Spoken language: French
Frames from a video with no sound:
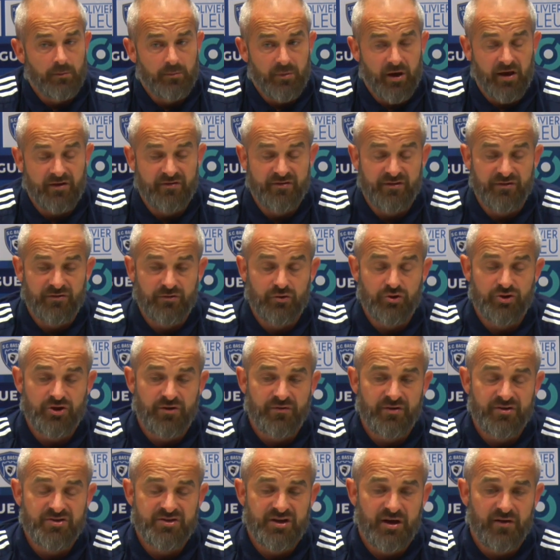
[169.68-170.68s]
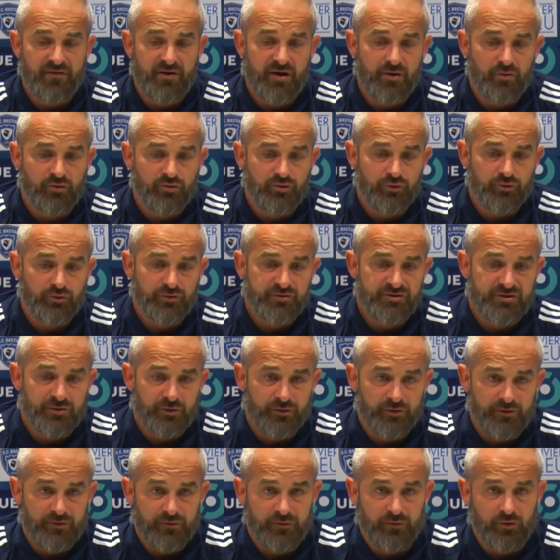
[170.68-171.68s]
Ben, c'est ce que j'avais dit avant. Aujourd'hui, si
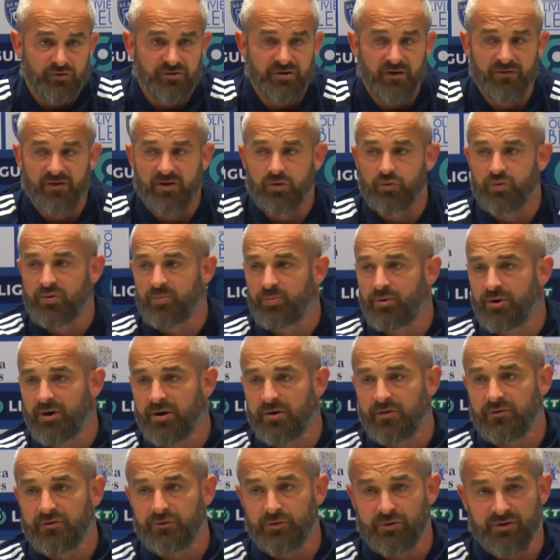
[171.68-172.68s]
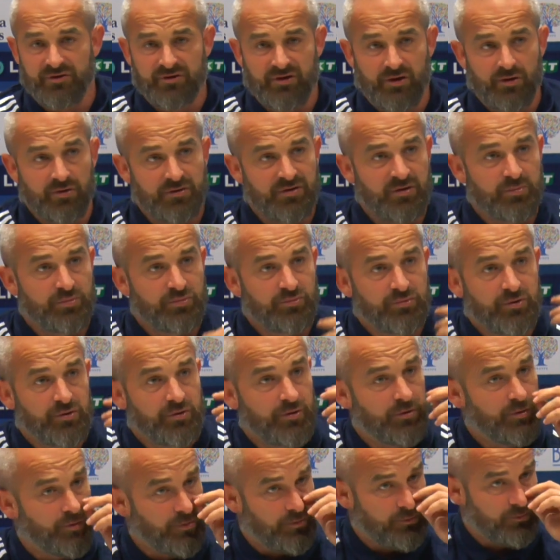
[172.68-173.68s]
on sortait avec 8 points, ça aurait été un début
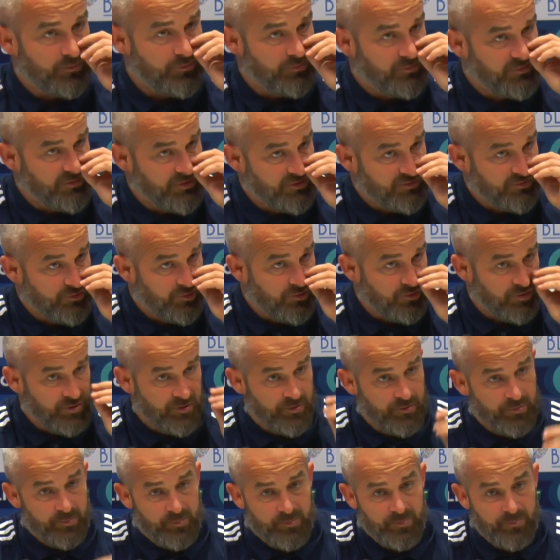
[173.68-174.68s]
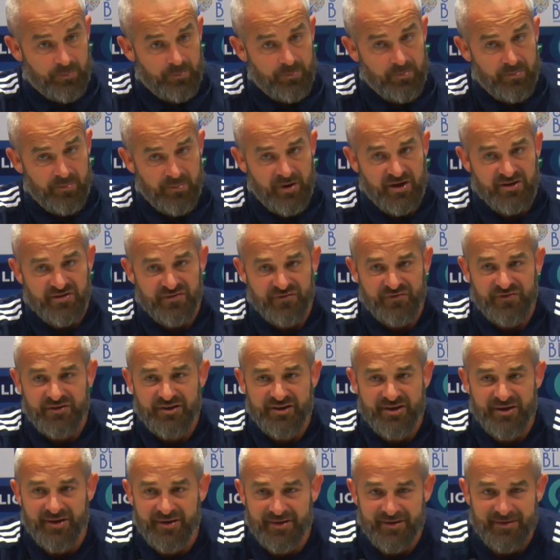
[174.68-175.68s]
de, saison euh,
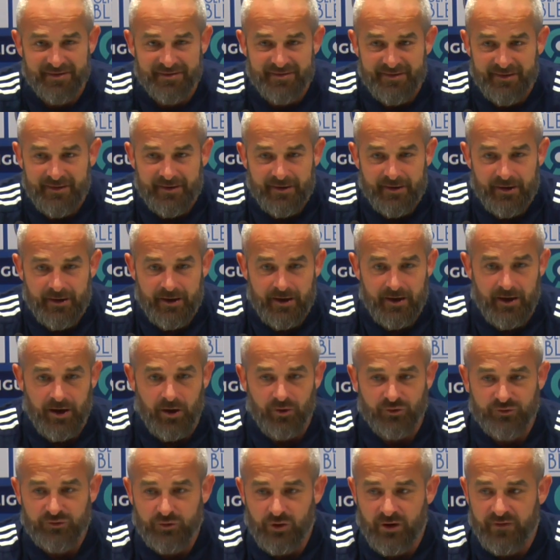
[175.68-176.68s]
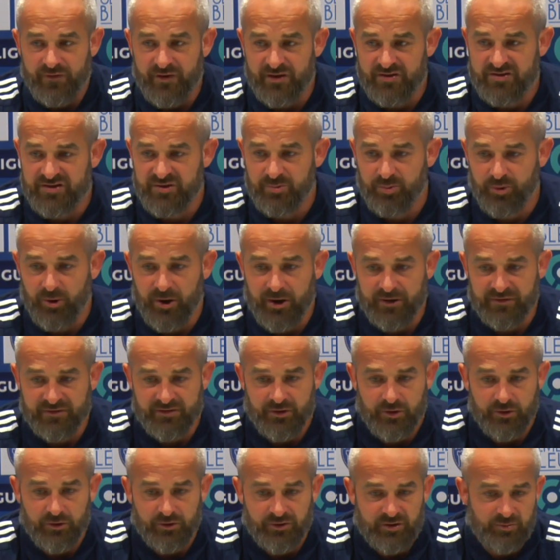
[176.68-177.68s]
magnifique. Là, on sort avec 6 points. C'est
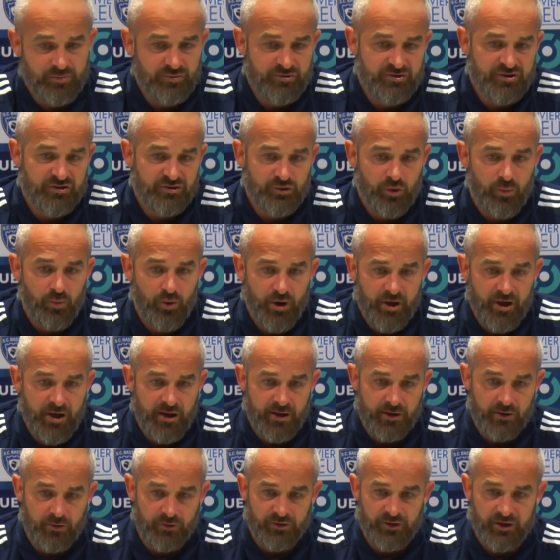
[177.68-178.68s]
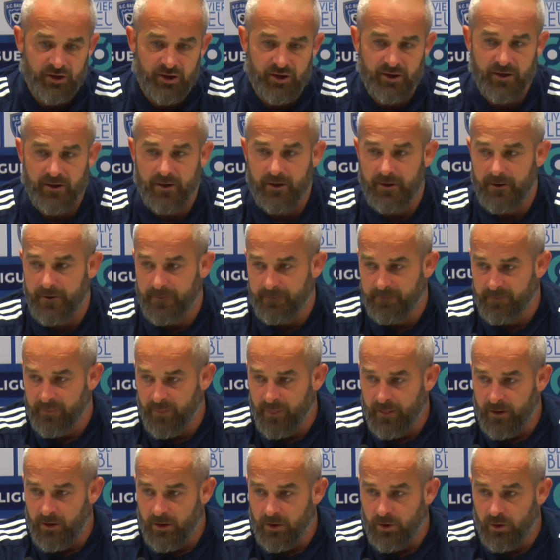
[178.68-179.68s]
un début de saison moyen. On est. Euh,
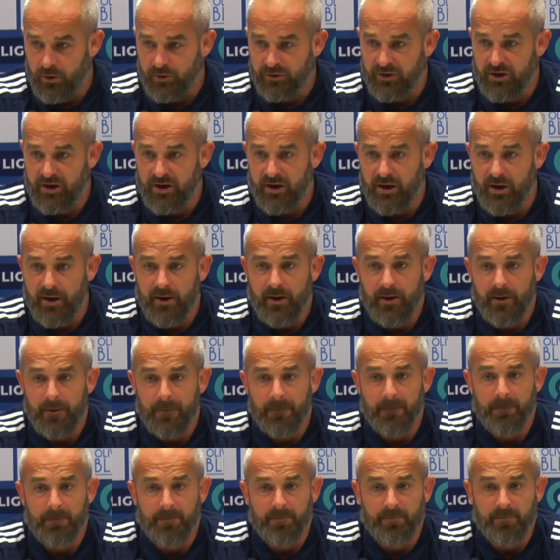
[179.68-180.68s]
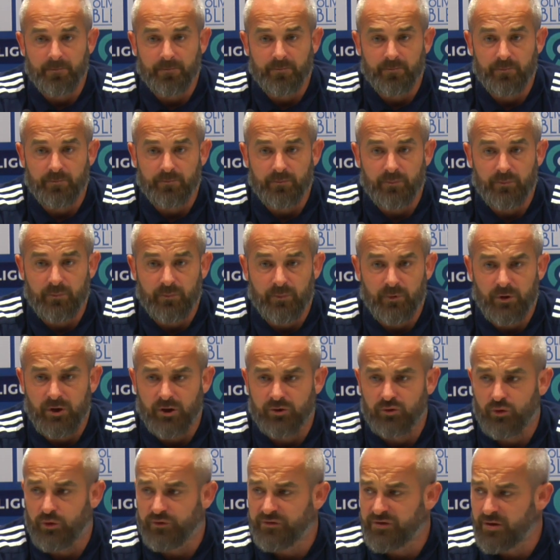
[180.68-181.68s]
on est
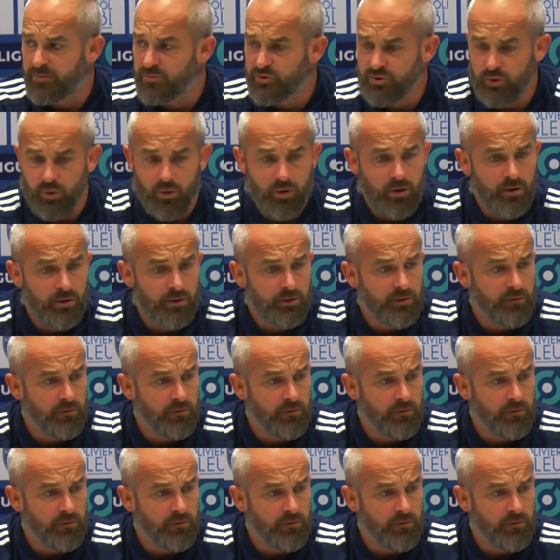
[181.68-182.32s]
14e, euh, je crois.